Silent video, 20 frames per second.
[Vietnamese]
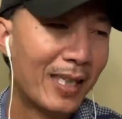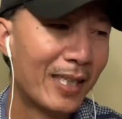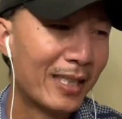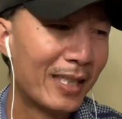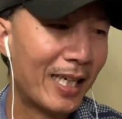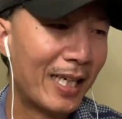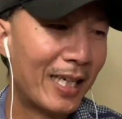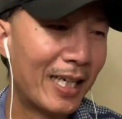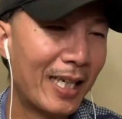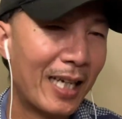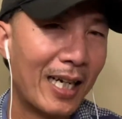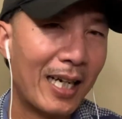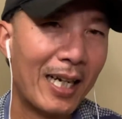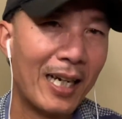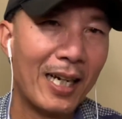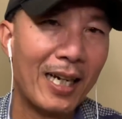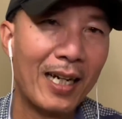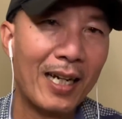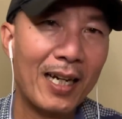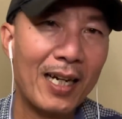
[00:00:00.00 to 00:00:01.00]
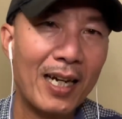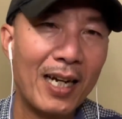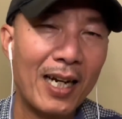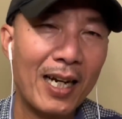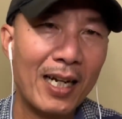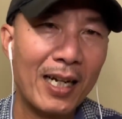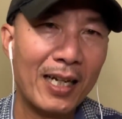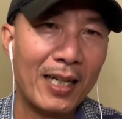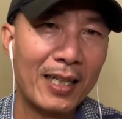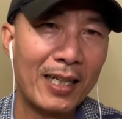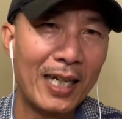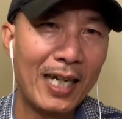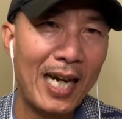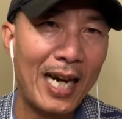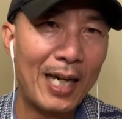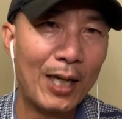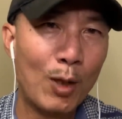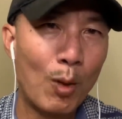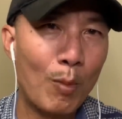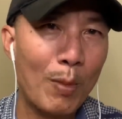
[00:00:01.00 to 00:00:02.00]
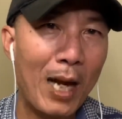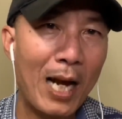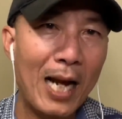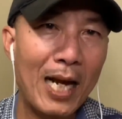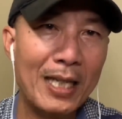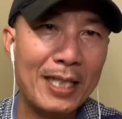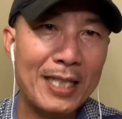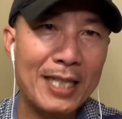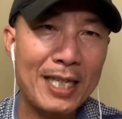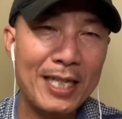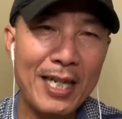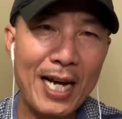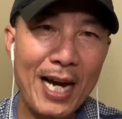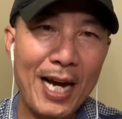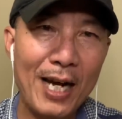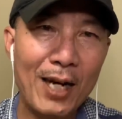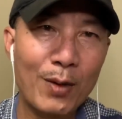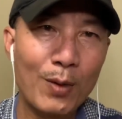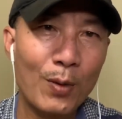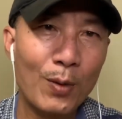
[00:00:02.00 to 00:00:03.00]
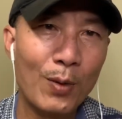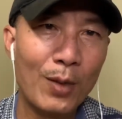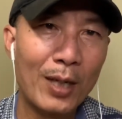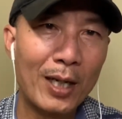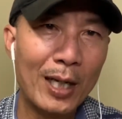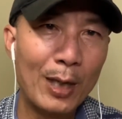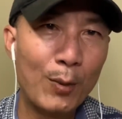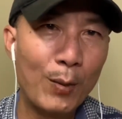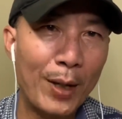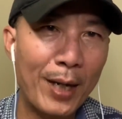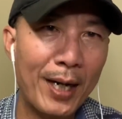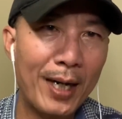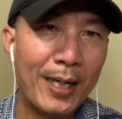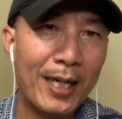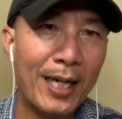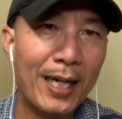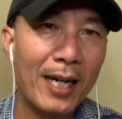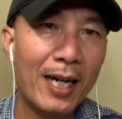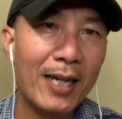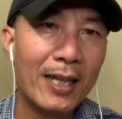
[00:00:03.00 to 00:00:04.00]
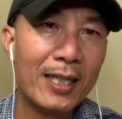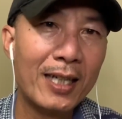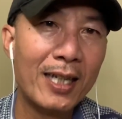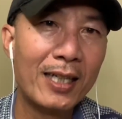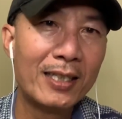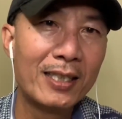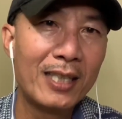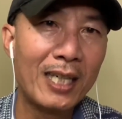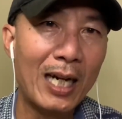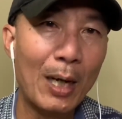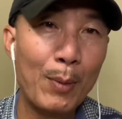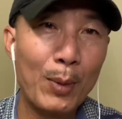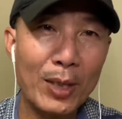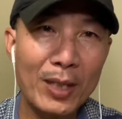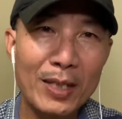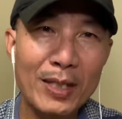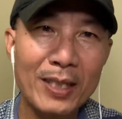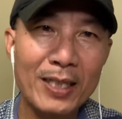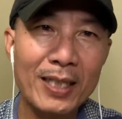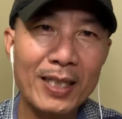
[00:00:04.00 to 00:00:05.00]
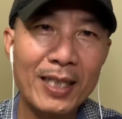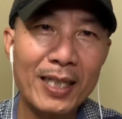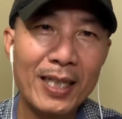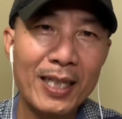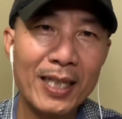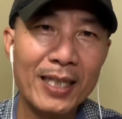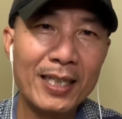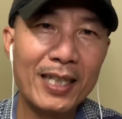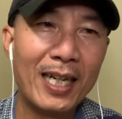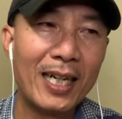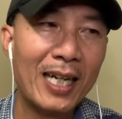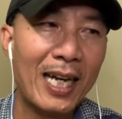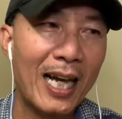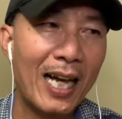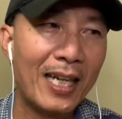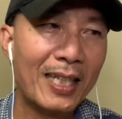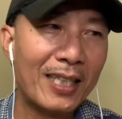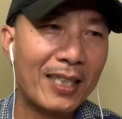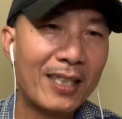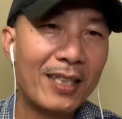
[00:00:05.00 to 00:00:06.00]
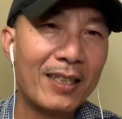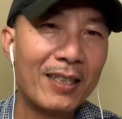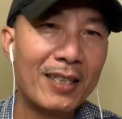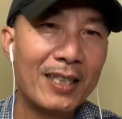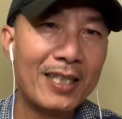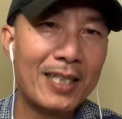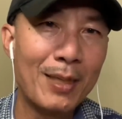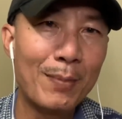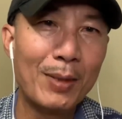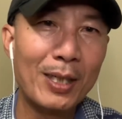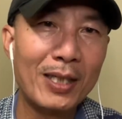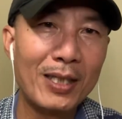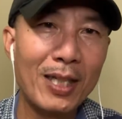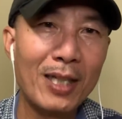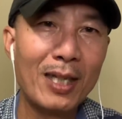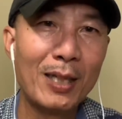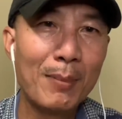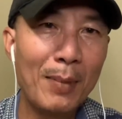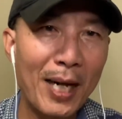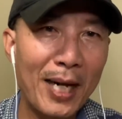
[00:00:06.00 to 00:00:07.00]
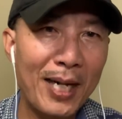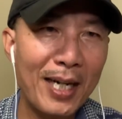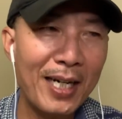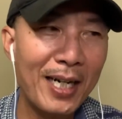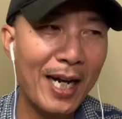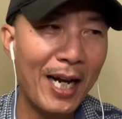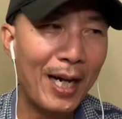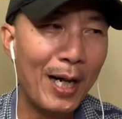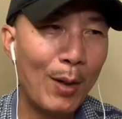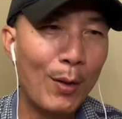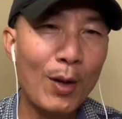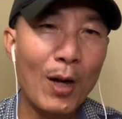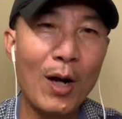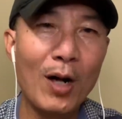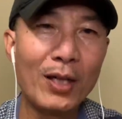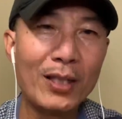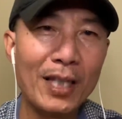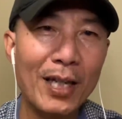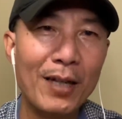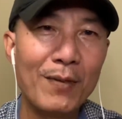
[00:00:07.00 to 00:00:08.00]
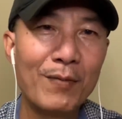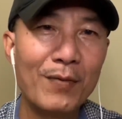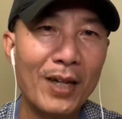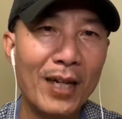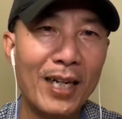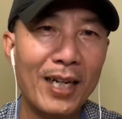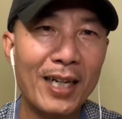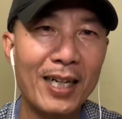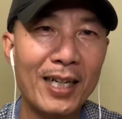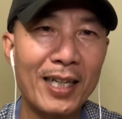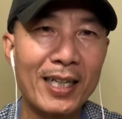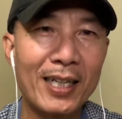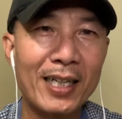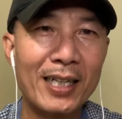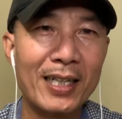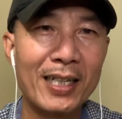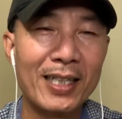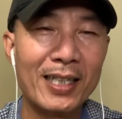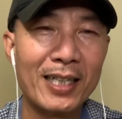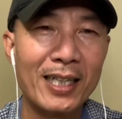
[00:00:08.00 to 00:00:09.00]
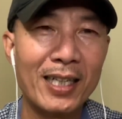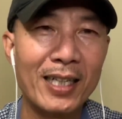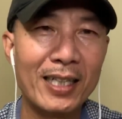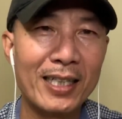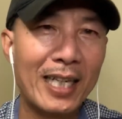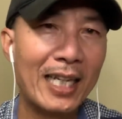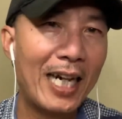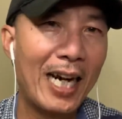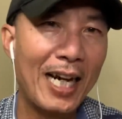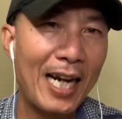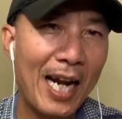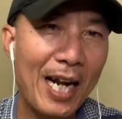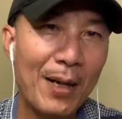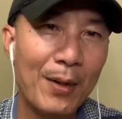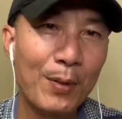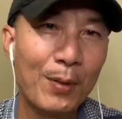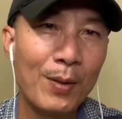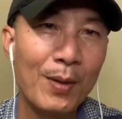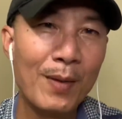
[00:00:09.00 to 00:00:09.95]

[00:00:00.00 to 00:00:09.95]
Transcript: thì cái này cũng là chia sẻ của khánh nguyễn để gửi đến tất cả mọi người nhất là những người sắp định cư ở Mỹ để hiểu rõ thêm về à, cái nghề neo.